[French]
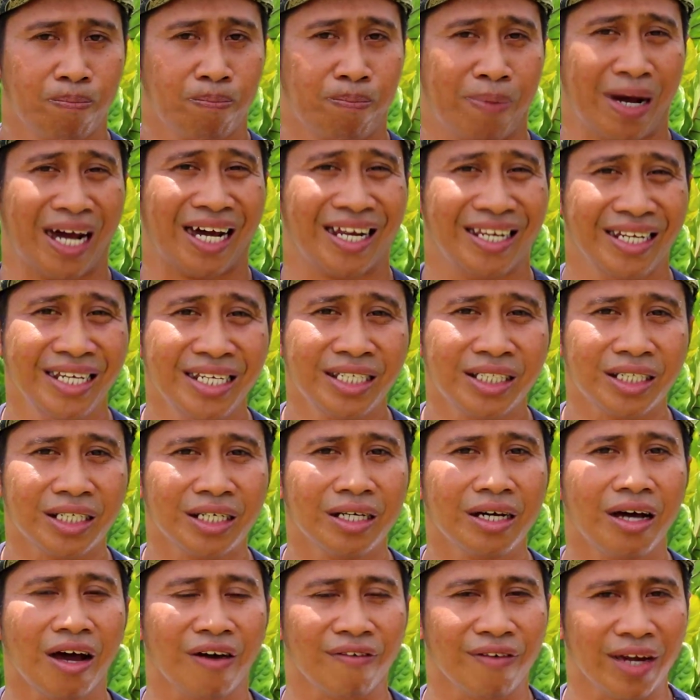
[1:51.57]
par
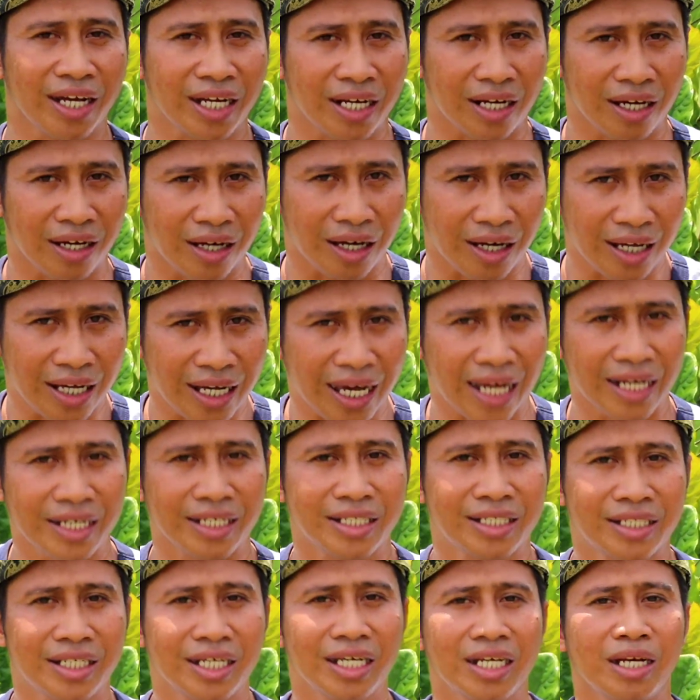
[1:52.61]
litre avec la
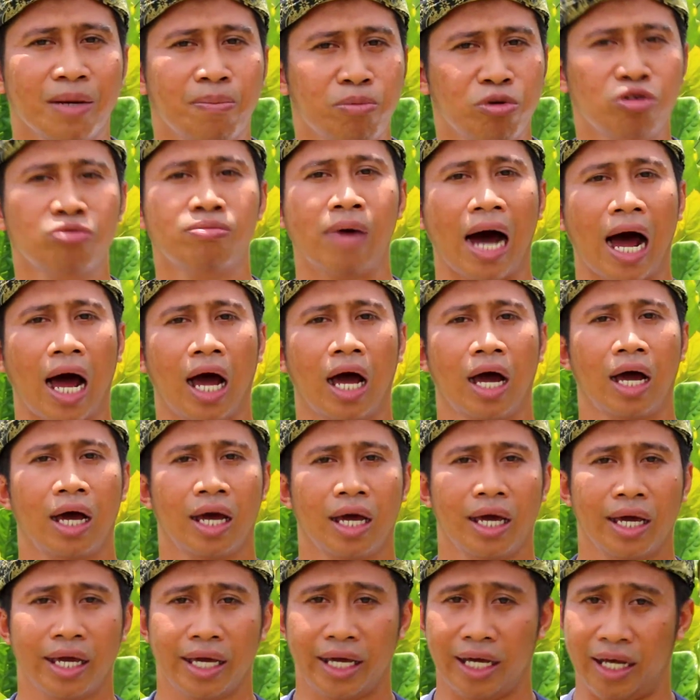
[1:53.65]
qualité le plus bas.
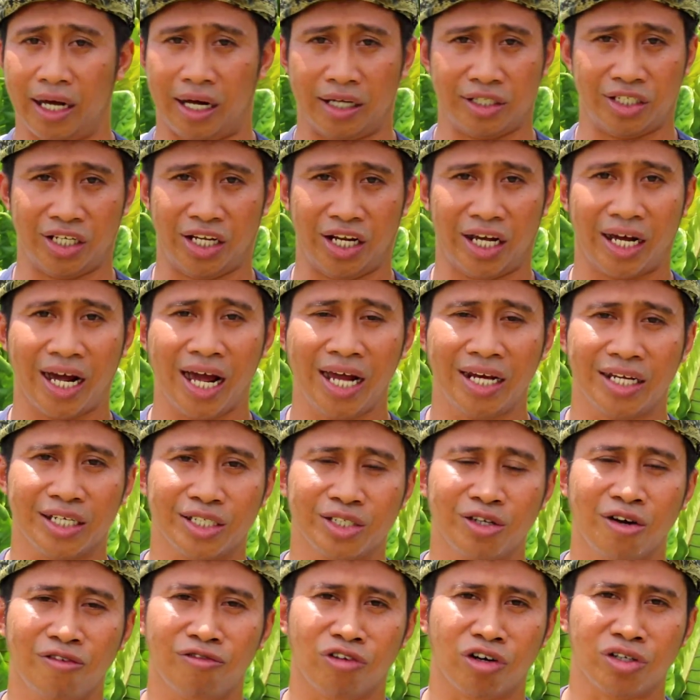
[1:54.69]
Et en général,
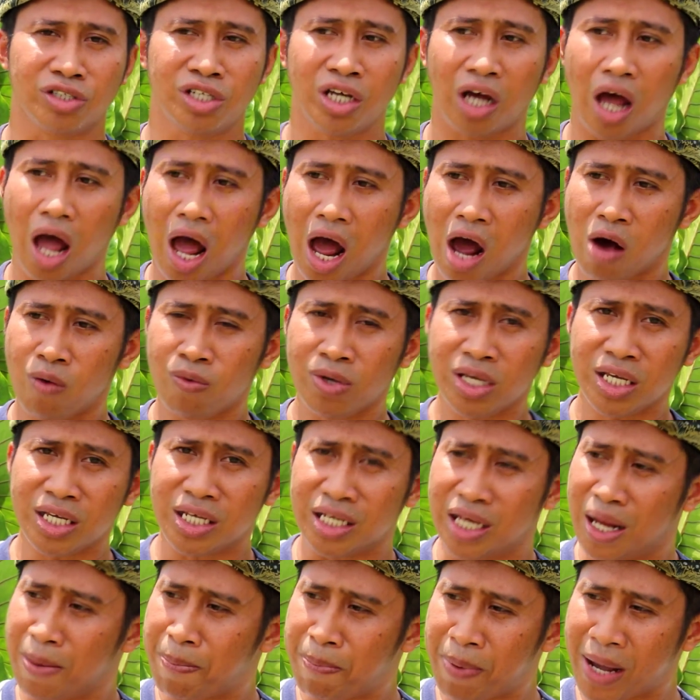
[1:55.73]
les gens vont dire « Ah
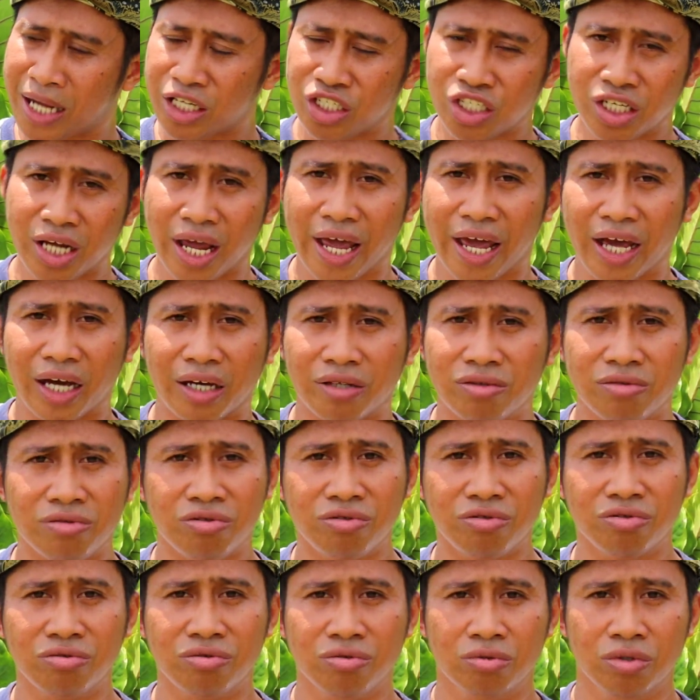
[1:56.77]
oui, il n'est pas cher
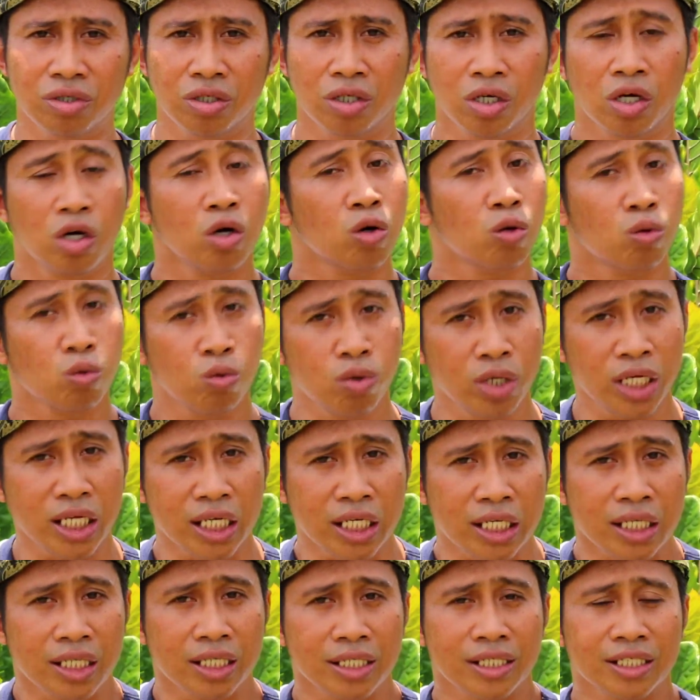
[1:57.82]
du tout ».
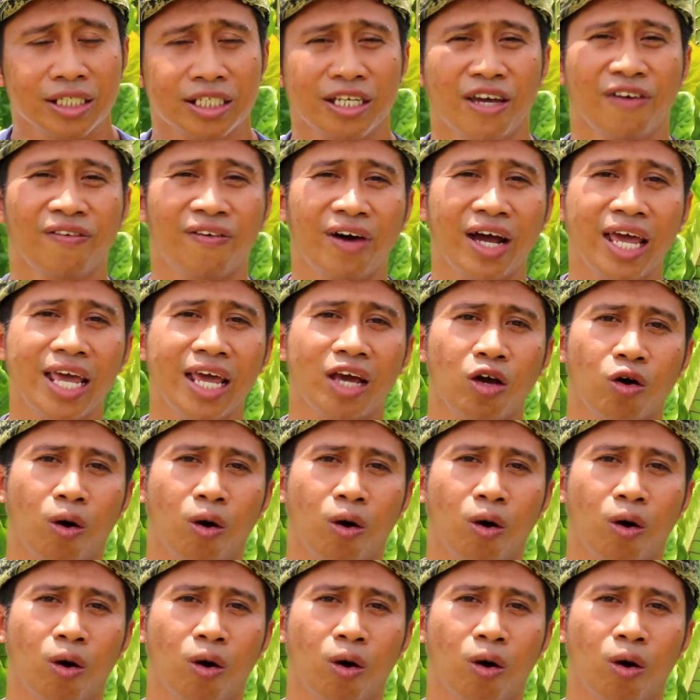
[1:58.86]
Oui, c'est vrai,